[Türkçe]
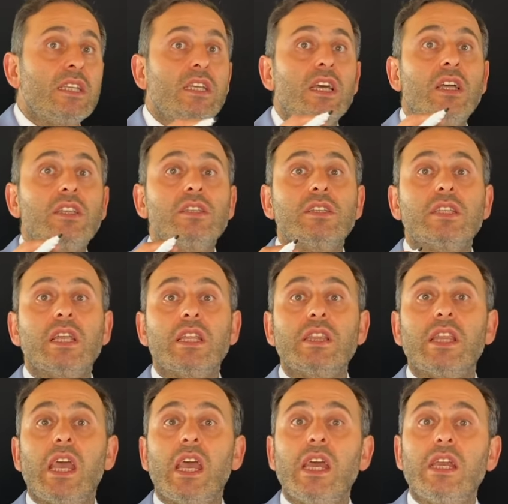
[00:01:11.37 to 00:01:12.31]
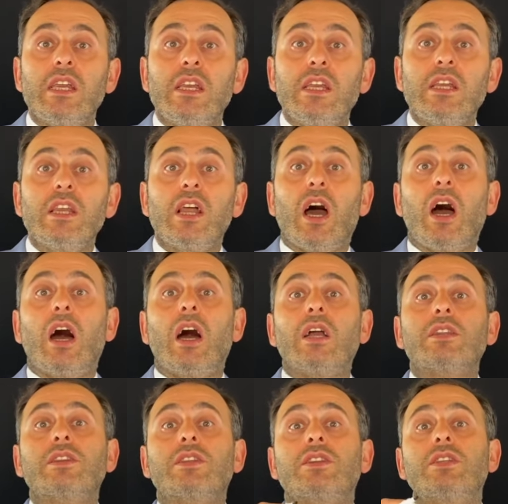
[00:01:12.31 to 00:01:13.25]
yanında değerinin
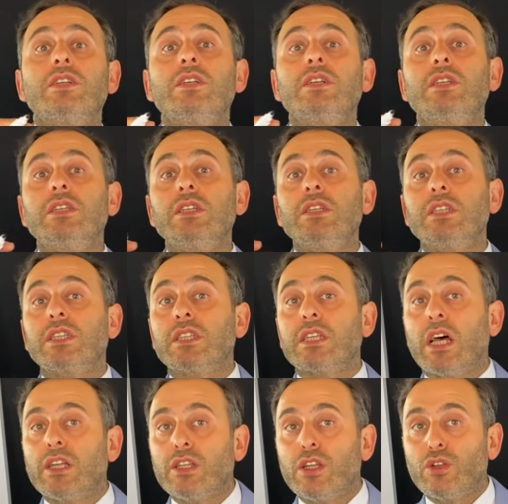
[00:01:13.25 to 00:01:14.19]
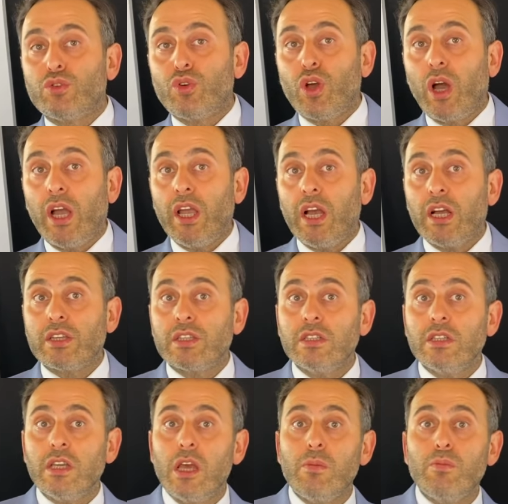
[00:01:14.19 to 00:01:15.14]
arttığını zannediyor.
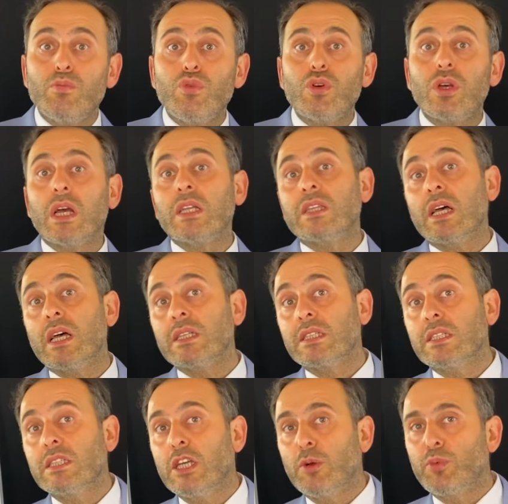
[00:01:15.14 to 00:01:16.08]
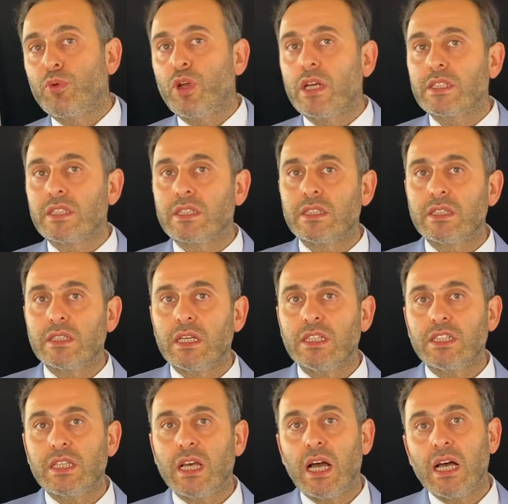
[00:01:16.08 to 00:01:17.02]
Hayatının en büyük hatasını yapıyor aslında.
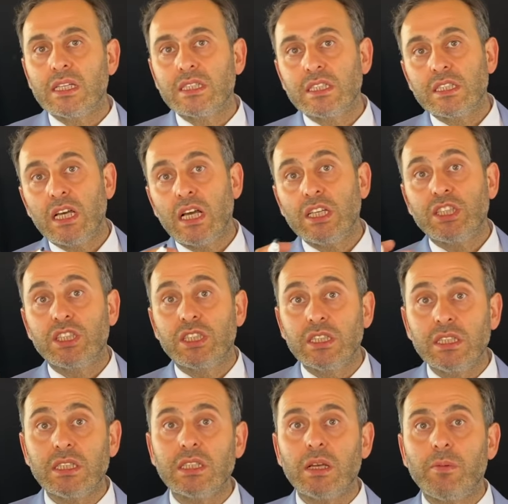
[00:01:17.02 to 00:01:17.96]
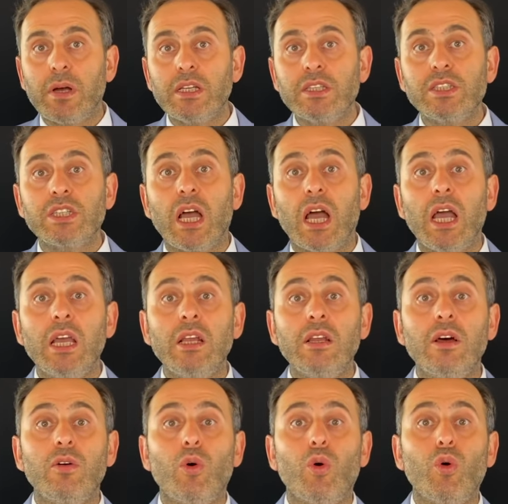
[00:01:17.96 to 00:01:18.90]
İşte ağzını açtığı zaman cahil
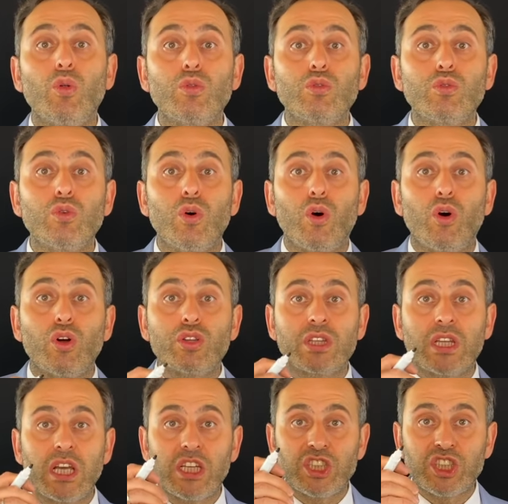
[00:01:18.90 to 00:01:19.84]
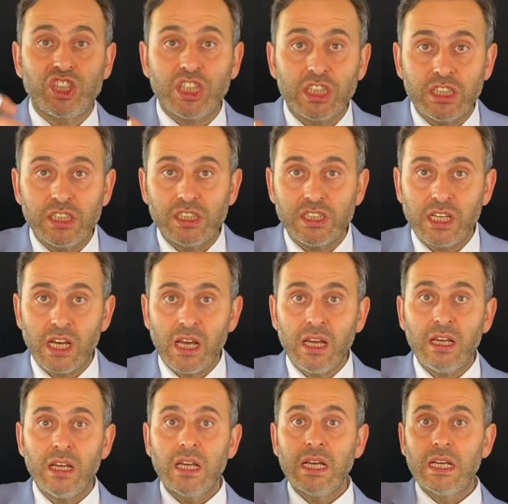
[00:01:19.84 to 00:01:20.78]
olduğu ortaya
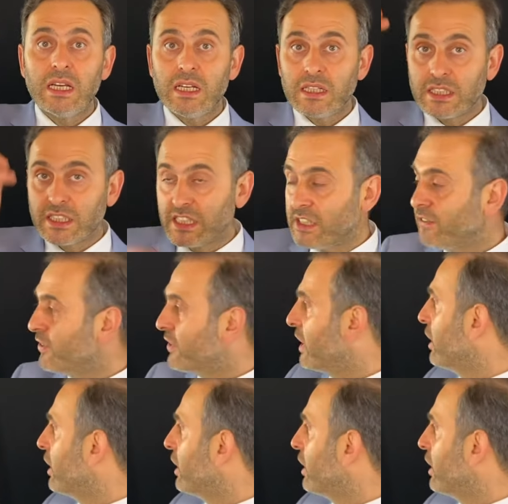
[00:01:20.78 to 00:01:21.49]
çıkınca sıfıra